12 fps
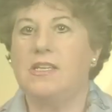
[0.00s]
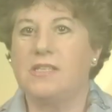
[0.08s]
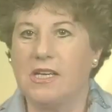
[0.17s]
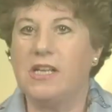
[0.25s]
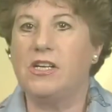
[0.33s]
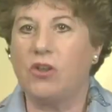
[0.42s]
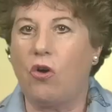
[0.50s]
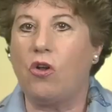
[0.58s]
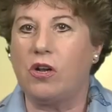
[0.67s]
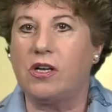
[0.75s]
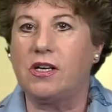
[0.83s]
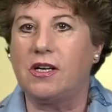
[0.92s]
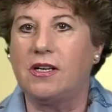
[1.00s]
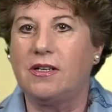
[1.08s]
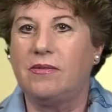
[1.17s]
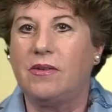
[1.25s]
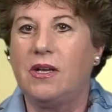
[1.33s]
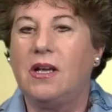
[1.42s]
Seelenrollen.
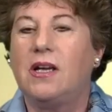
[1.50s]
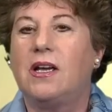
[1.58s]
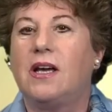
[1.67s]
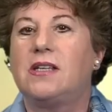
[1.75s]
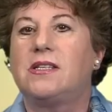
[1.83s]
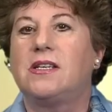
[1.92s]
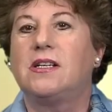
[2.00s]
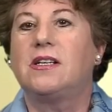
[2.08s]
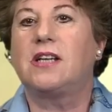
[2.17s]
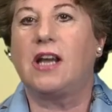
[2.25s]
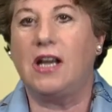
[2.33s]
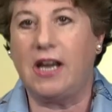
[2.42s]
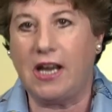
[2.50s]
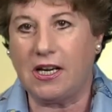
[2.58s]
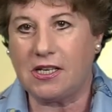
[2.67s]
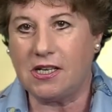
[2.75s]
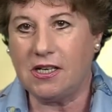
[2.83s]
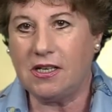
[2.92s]
Es sind
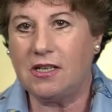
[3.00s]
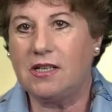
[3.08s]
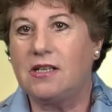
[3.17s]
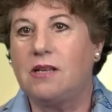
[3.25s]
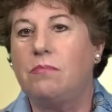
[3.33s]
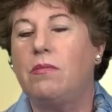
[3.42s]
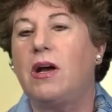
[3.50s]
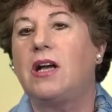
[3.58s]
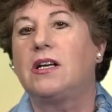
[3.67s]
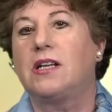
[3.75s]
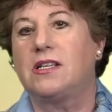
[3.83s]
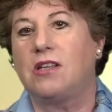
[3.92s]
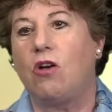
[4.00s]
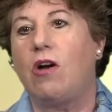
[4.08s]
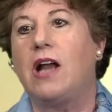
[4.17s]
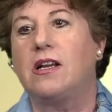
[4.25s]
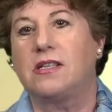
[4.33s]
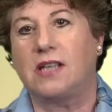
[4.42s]
Gelehrte, die machen das auch
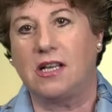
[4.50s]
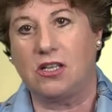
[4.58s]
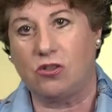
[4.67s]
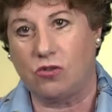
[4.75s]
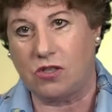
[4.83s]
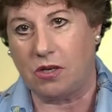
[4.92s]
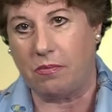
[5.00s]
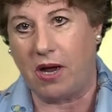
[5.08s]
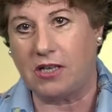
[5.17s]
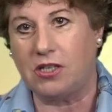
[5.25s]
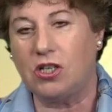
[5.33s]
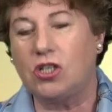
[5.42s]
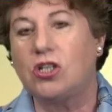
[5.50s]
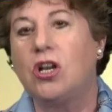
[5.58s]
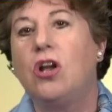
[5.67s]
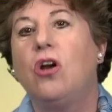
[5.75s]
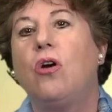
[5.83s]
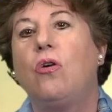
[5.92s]
alles ganz systematisch.
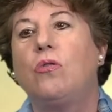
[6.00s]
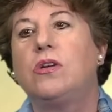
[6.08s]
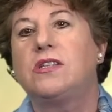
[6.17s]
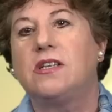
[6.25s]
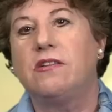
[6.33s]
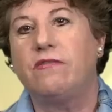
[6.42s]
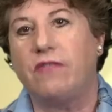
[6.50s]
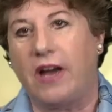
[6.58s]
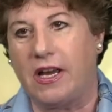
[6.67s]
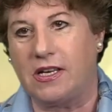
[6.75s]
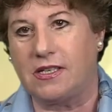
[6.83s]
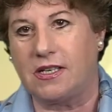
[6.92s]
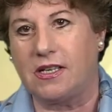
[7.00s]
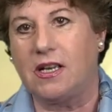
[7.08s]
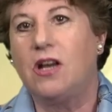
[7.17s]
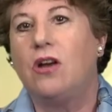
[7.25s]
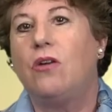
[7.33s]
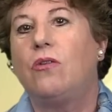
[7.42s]
Und es sind Weise.
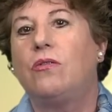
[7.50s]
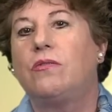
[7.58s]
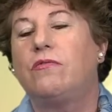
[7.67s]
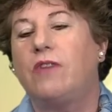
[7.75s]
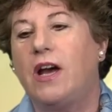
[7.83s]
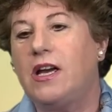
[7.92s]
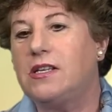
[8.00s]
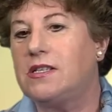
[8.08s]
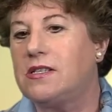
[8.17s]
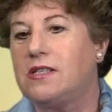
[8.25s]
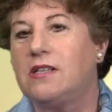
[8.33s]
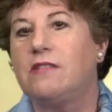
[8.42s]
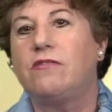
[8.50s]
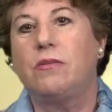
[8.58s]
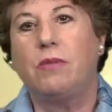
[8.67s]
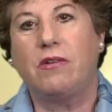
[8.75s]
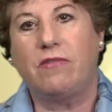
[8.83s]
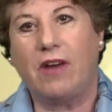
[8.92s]
Und Weise sind, wie
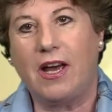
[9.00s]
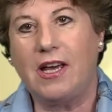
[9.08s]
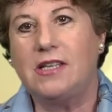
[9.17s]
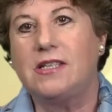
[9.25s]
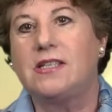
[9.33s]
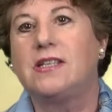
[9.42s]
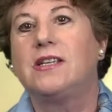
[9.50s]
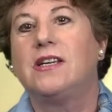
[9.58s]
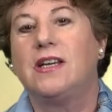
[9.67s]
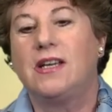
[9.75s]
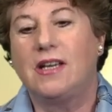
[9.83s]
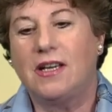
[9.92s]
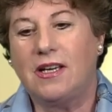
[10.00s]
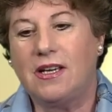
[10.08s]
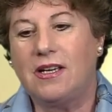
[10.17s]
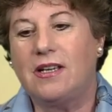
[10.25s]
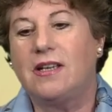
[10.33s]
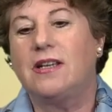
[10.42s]
man weiß,
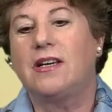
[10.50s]
äh,